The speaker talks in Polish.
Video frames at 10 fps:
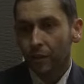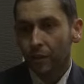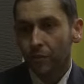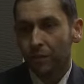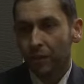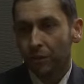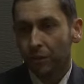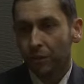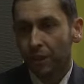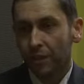E,
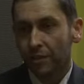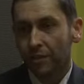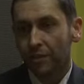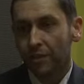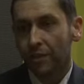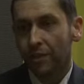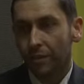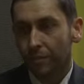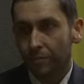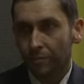światło nie jest,
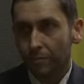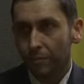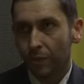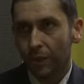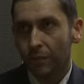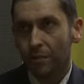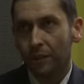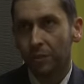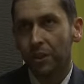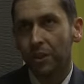e, kiedy
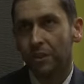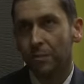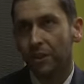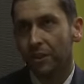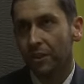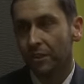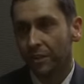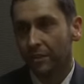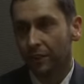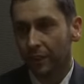światło nie jest zbyt
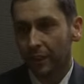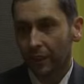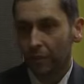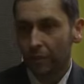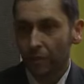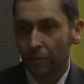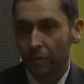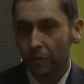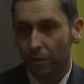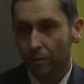intensywne, tak? To
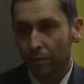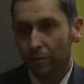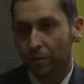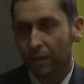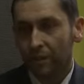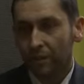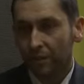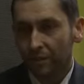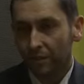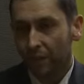znaczy, bo zbyt
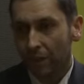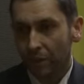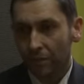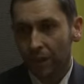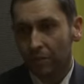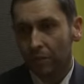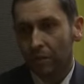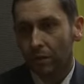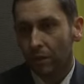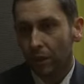intensywne
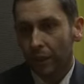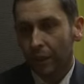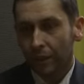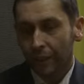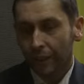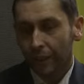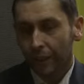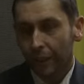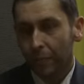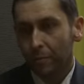światło e,
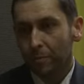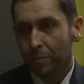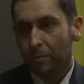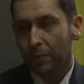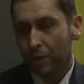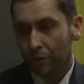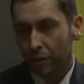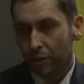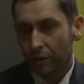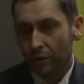
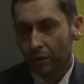męczy